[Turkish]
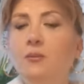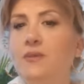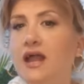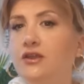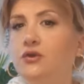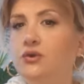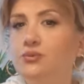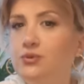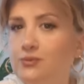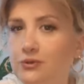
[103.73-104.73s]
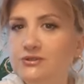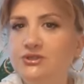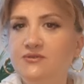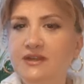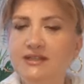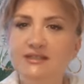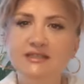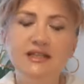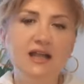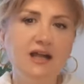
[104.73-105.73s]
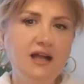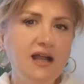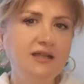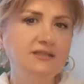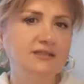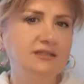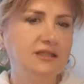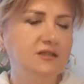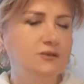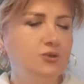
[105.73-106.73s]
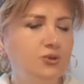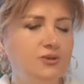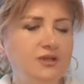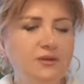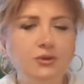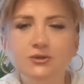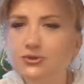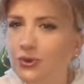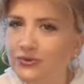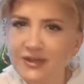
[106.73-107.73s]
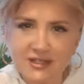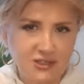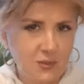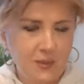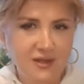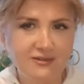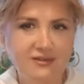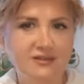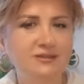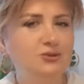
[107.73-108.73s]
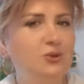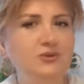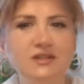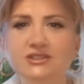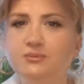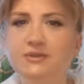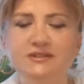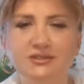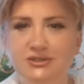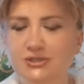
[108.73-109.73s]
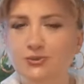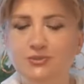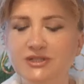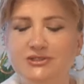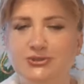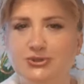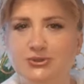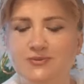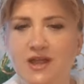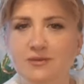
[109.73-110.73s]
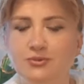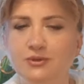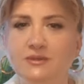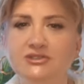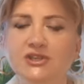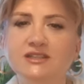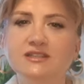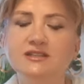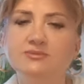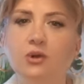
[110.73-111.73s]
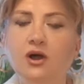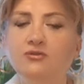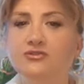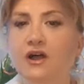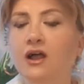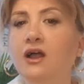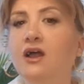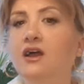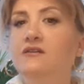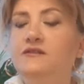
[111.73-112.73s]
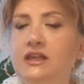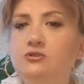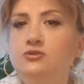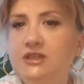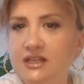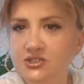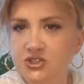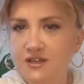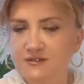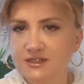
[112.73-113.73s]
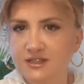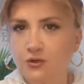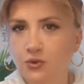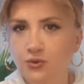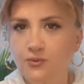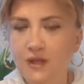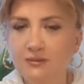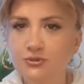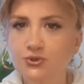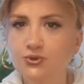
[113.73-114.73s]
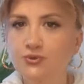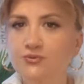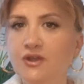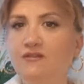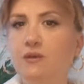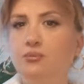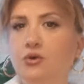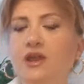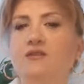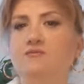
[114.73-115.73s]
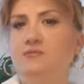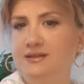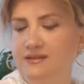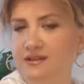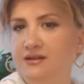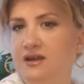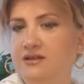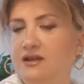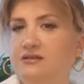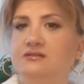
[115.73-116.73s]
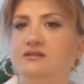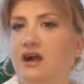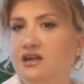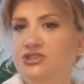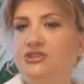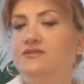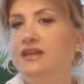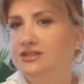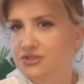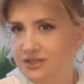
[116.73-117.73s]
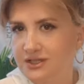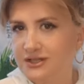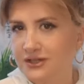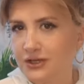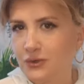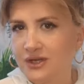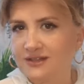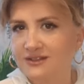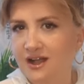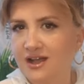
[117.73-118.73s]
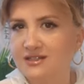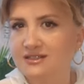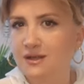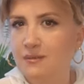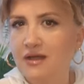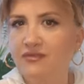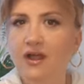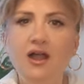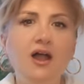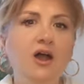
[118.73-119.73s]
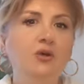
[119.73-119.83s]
Merkür'ün bu pozitif etkisiyle hayal hayatınızdaki sorunlara böyle son derece mantıklı, son derece pratik, pratik çözümler bulabileceksiniz. Bu hafta Venüs ikinci evinizde konumlanmış durumda ve bu ev maddi kaynakları, aşkı ve ilişkileri de yönetir aynı zamanda.